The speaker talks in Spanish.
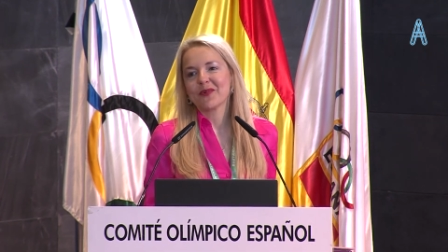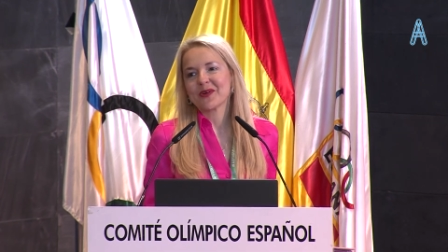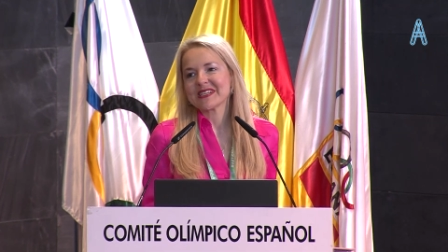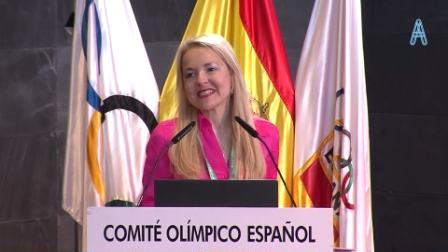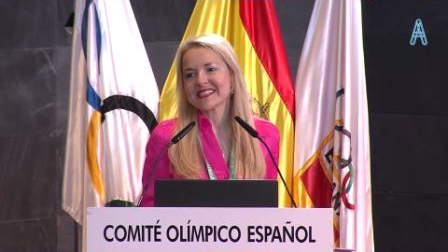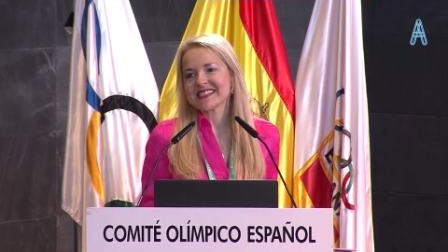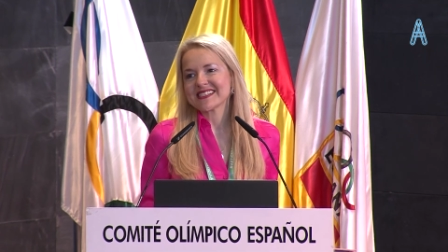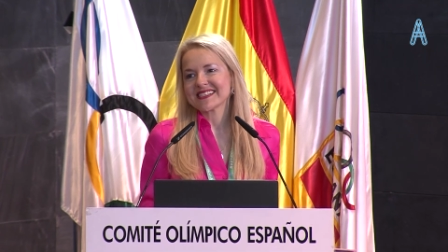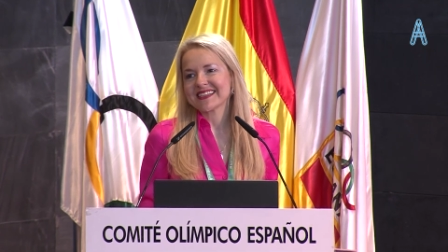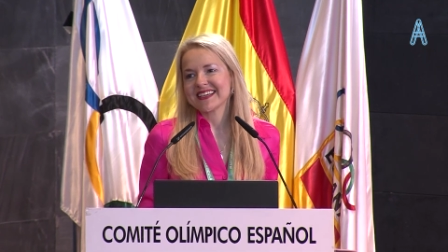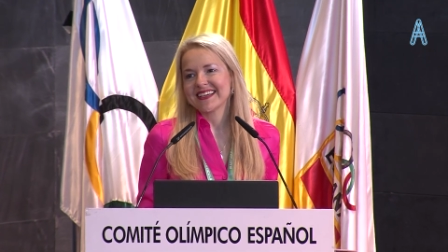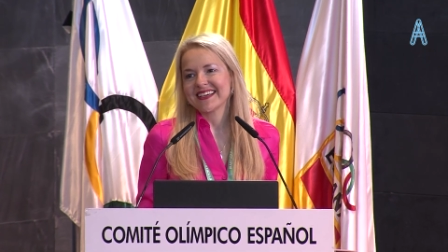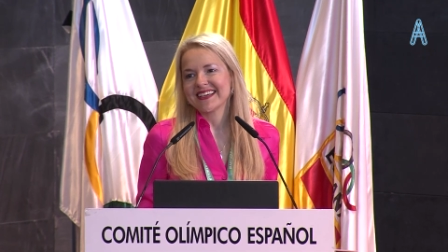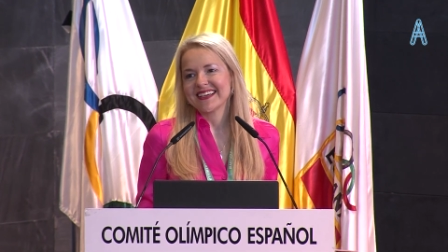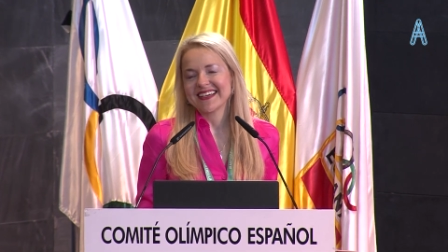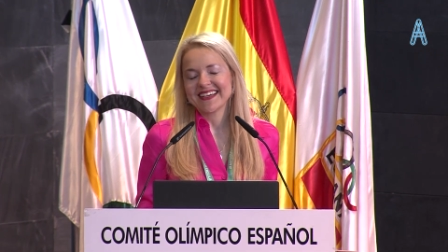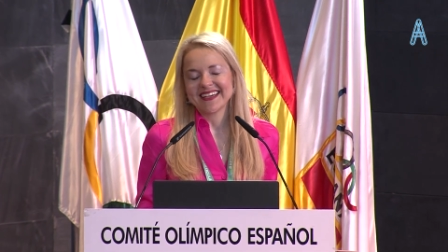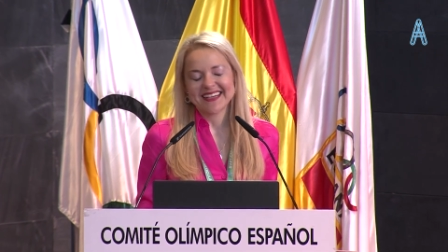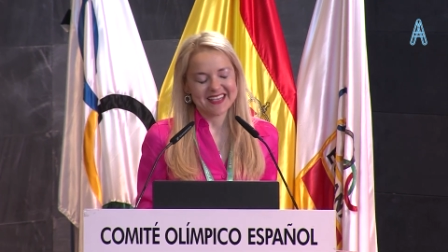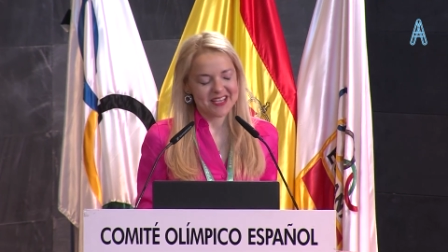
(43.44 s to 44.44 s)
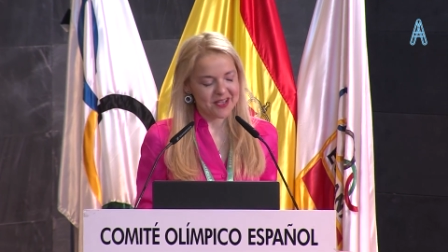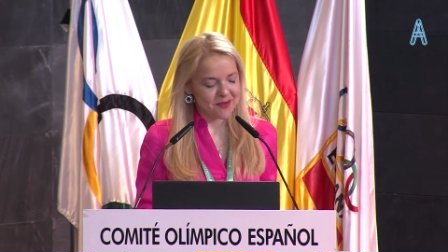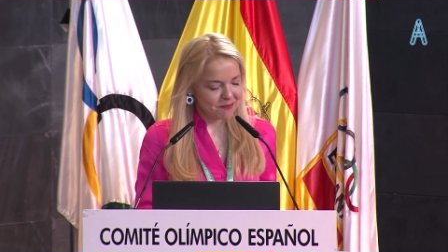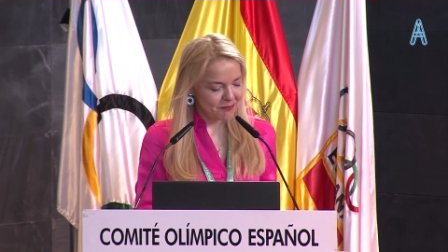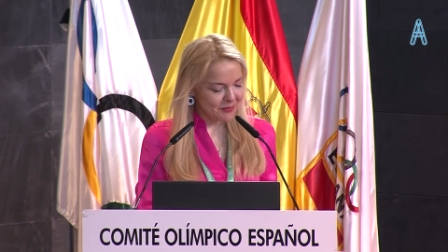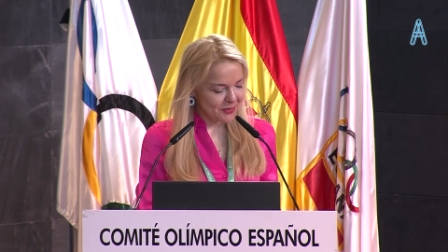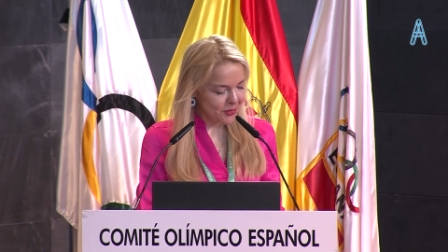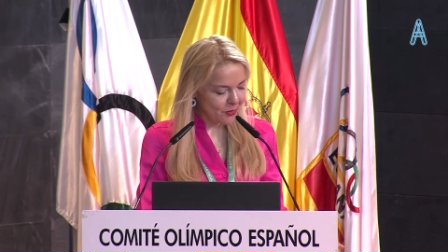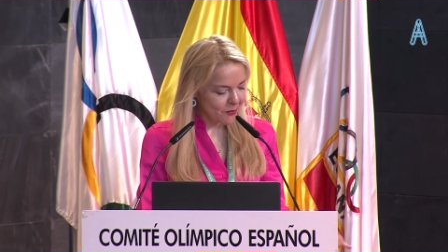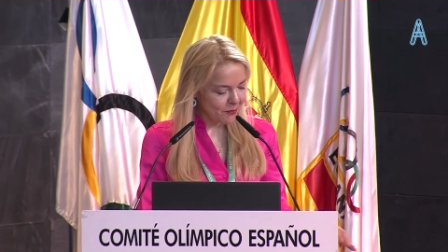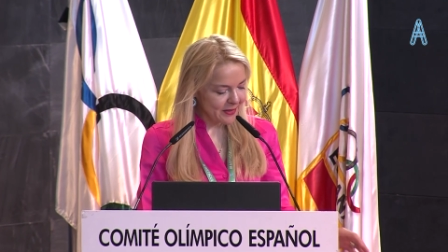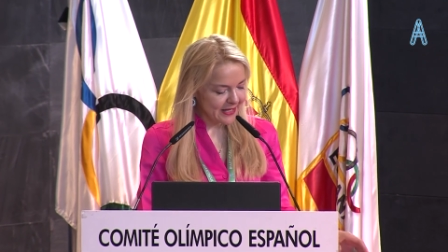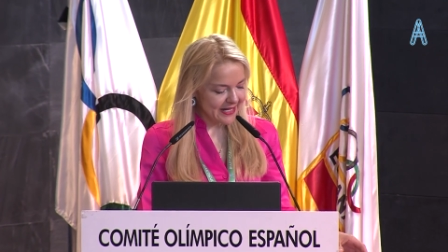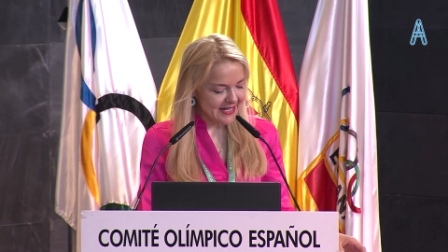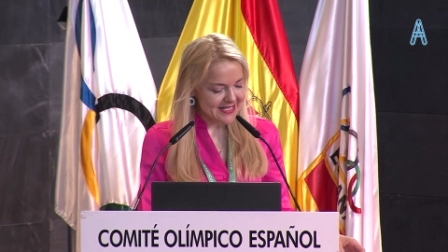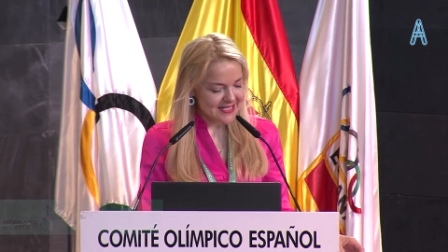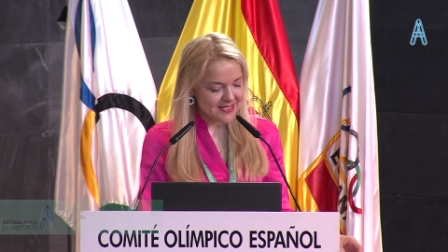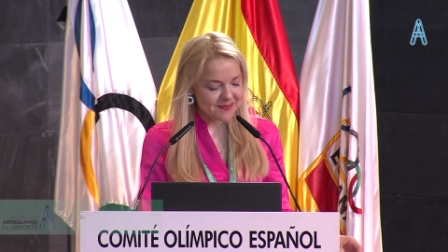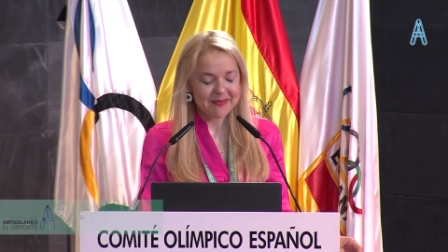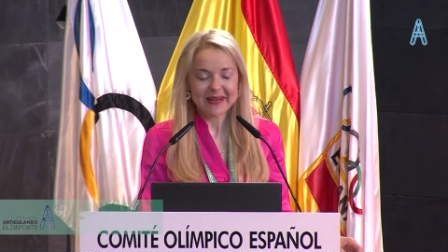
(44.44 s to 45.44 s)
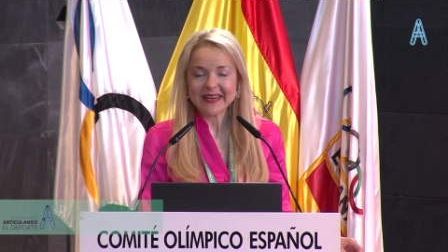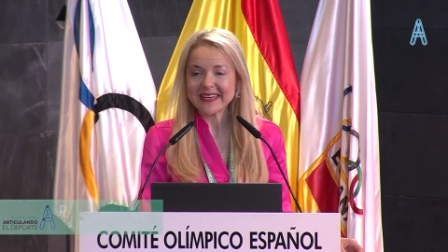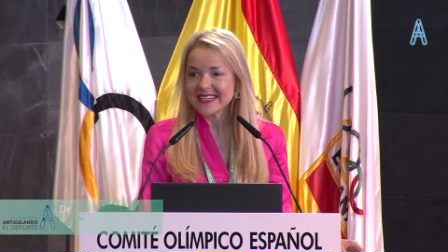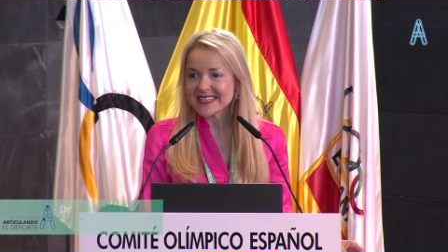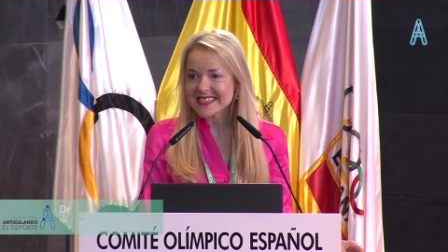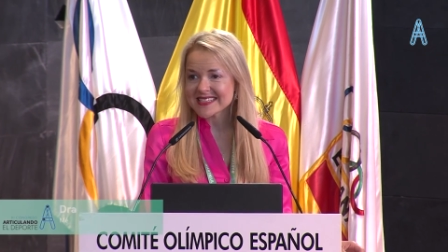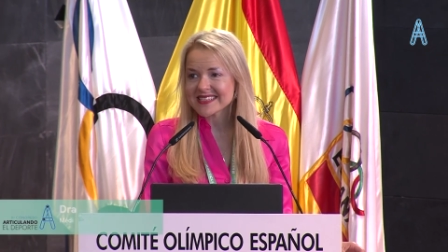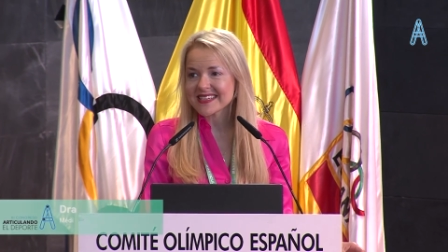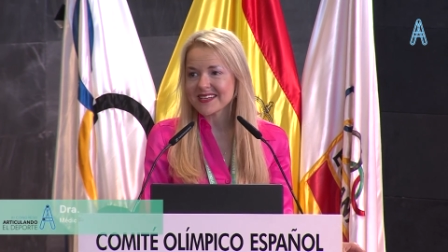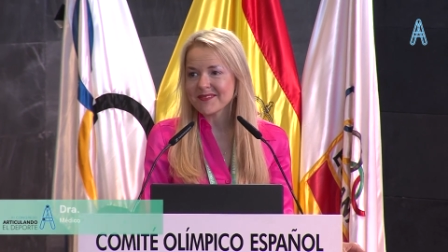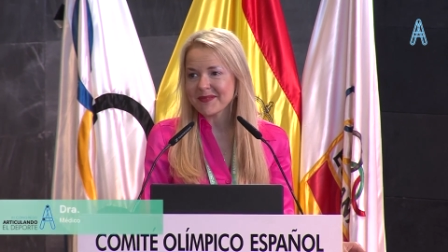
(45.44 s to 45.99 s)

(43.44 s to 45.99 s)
pues eh, mi nombre es Marisa,